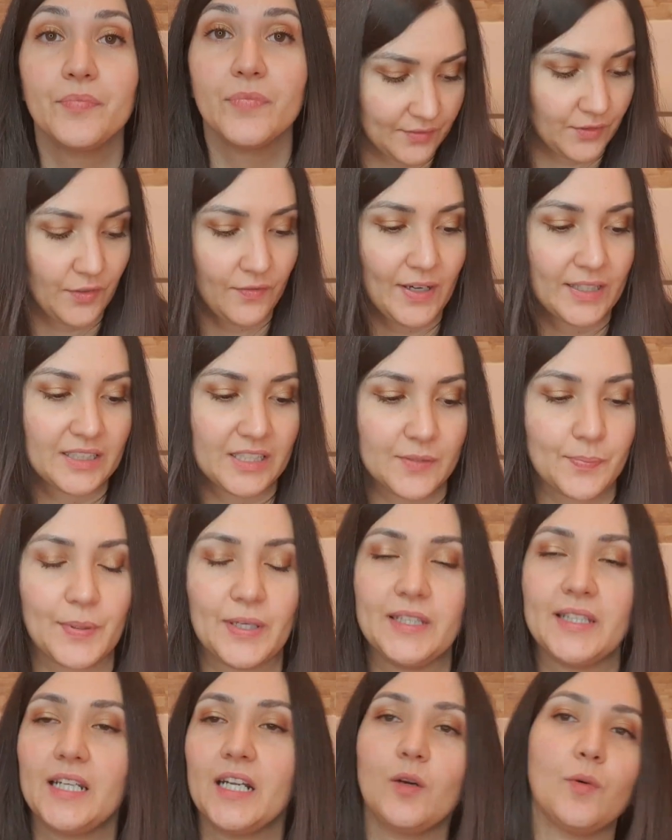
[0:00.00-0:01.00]
Se vi va di
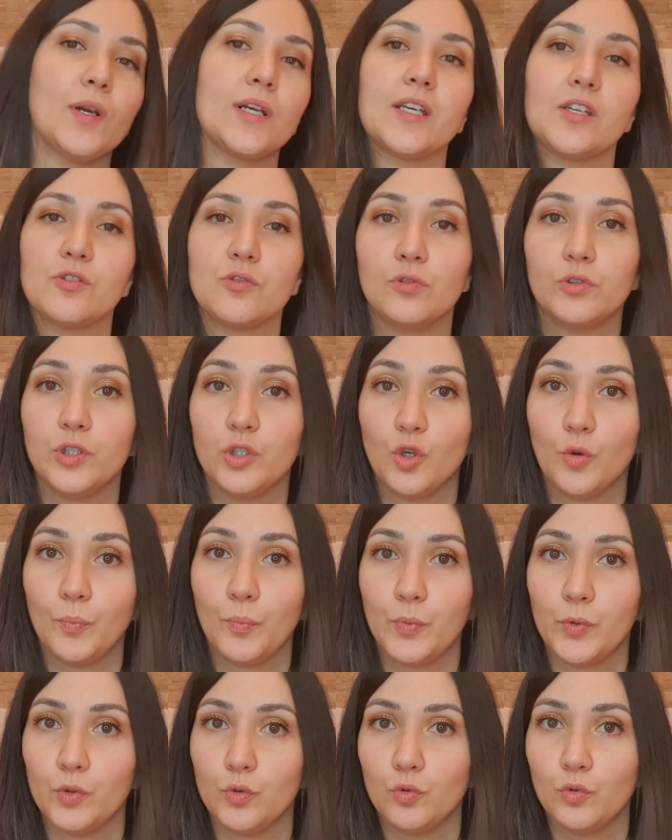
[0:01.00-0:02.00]
spendere qualche soldino
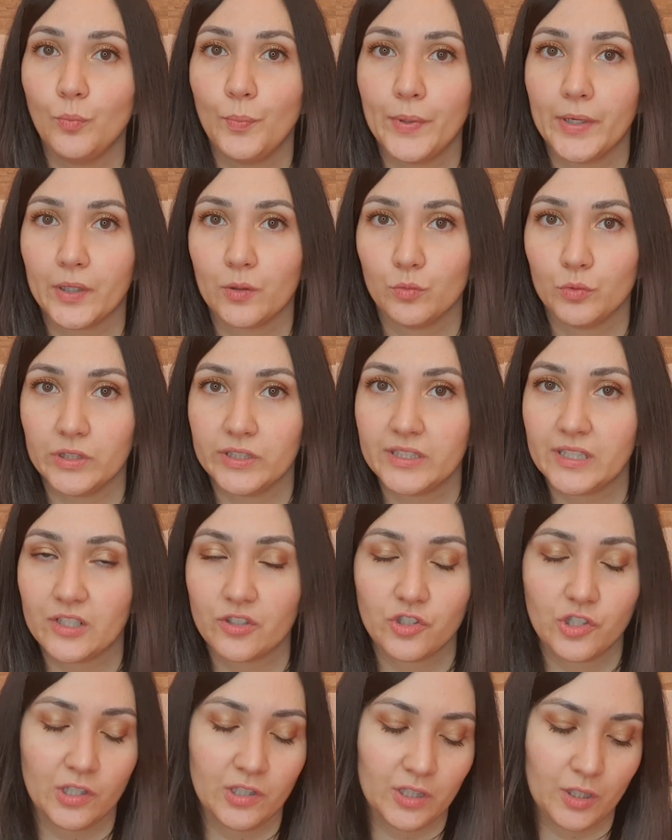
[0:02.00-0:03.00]
in più per un
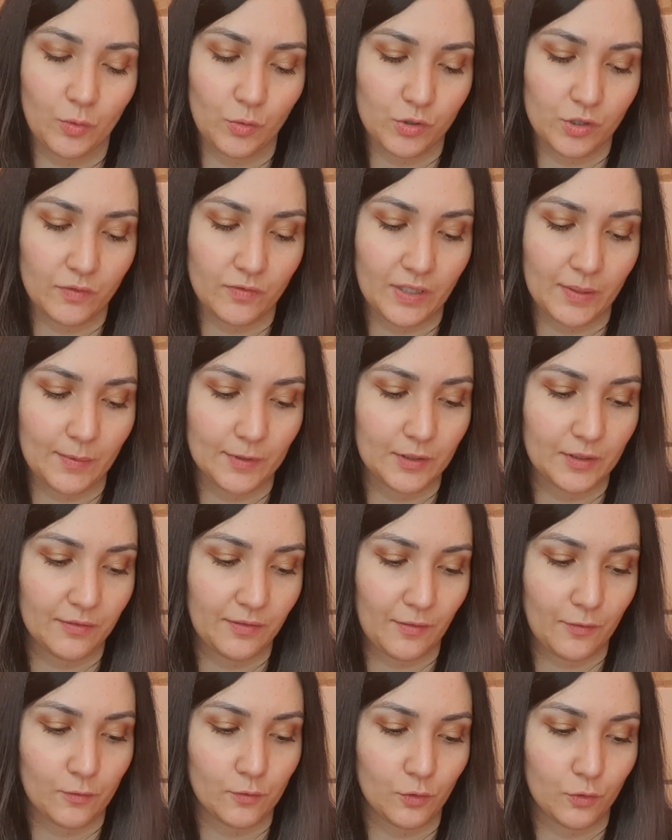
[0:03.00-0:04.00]
detergente, questo è veramente
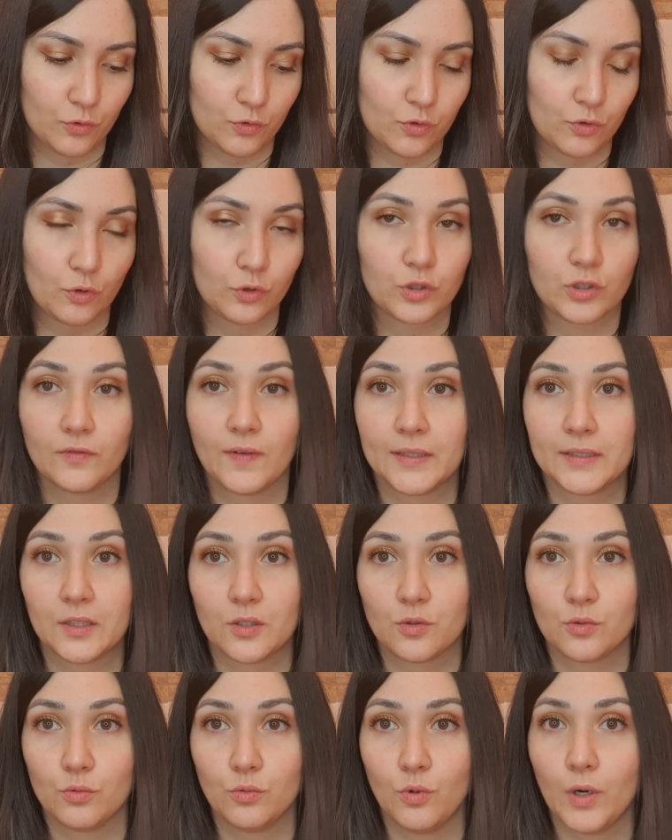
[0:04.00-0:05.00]
favoloso. Lo trovate
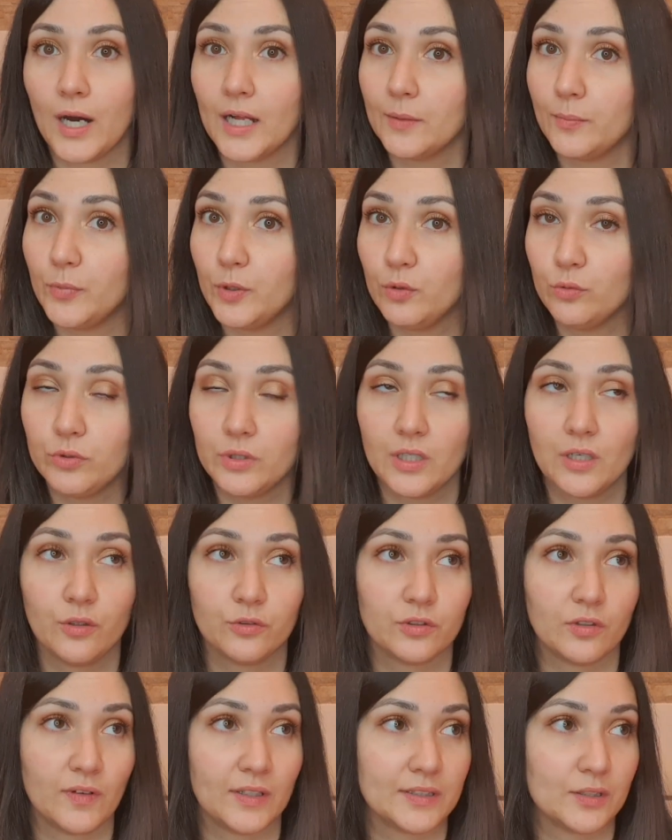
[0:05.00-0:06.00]
su Cal Beauty, lo
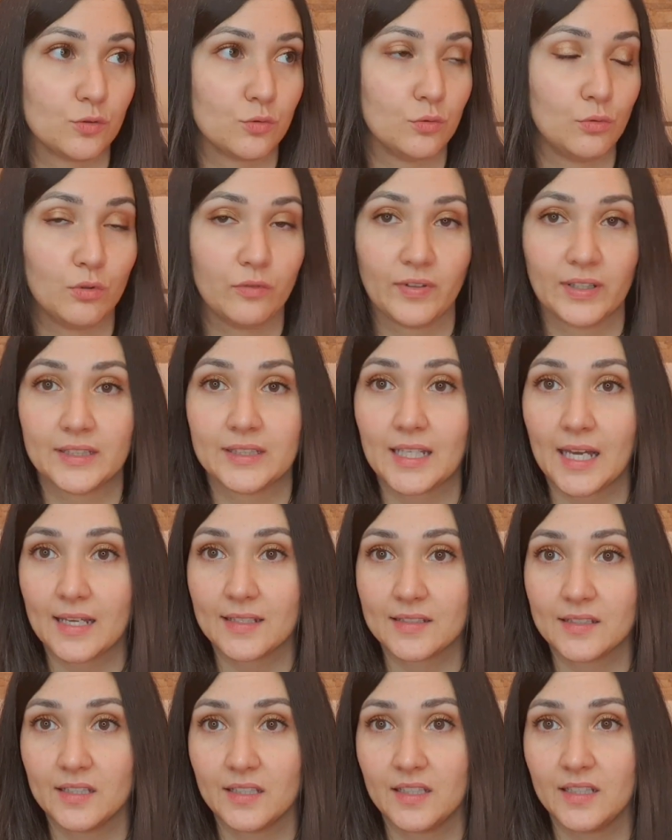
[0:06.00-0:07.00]
trovate su Look
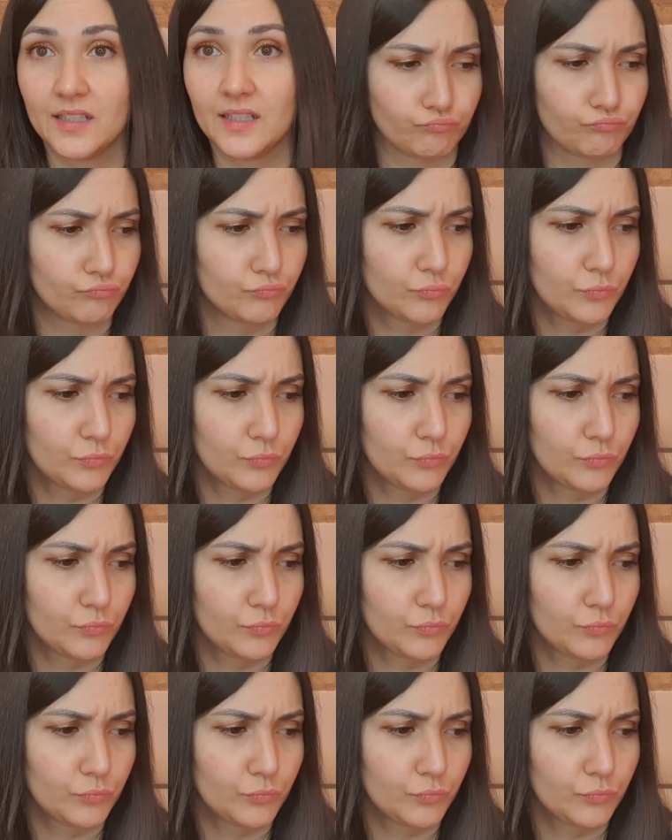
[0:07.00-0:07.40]
Fantastic,